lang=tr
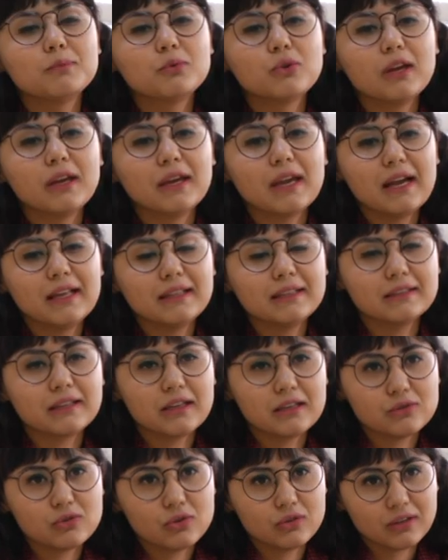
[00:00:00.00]
Buraya
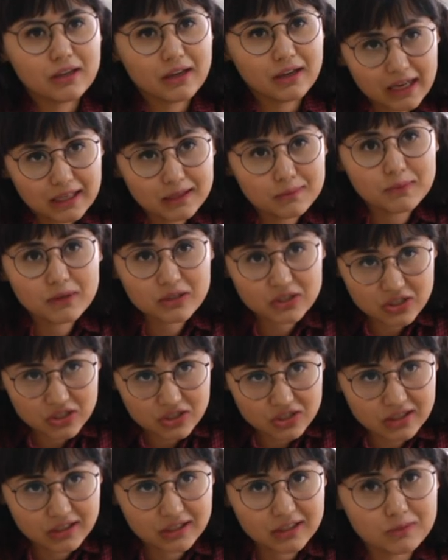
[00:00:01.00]
geldikten sonra kendi bakış
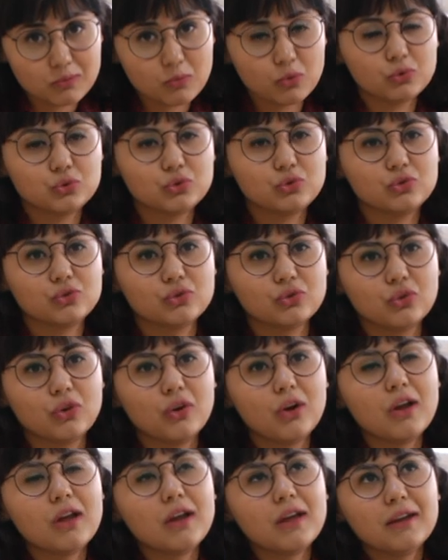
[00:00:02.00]
açılarım
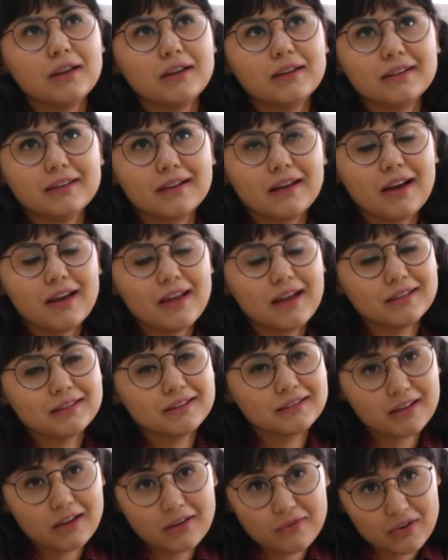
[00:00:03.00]
oluştu. E,
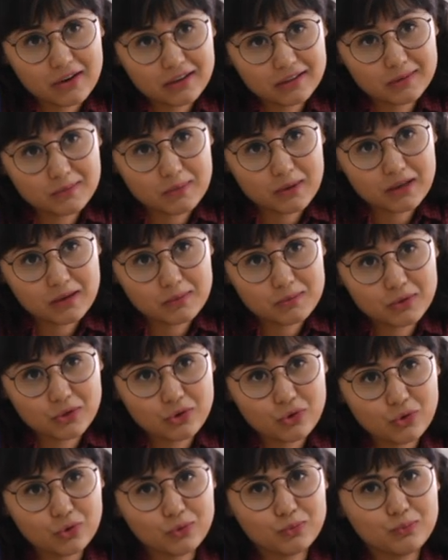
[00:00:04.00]
hayata daha farklı
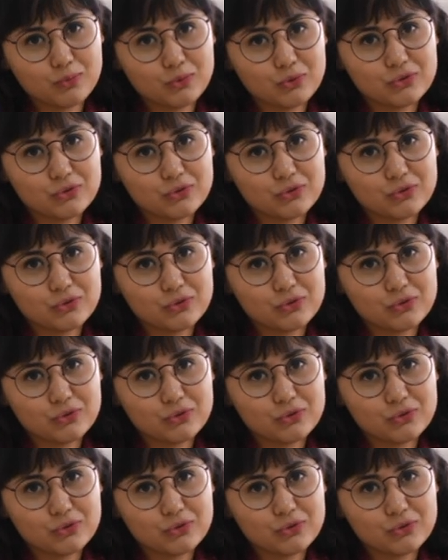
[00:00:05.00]
bakabiliyorum bu